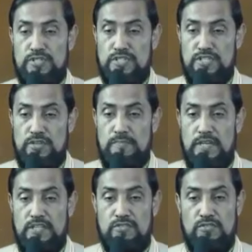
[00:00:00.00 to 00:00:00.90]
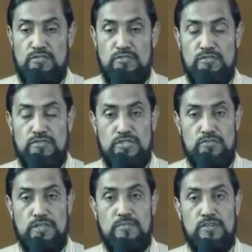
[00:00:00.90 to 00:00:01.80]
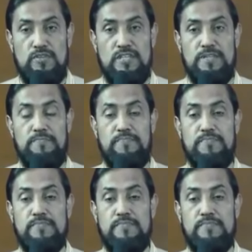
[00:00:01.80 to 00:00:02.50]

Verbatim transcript: উপস্থিত সম্মানিত সুদী মণ্ডলী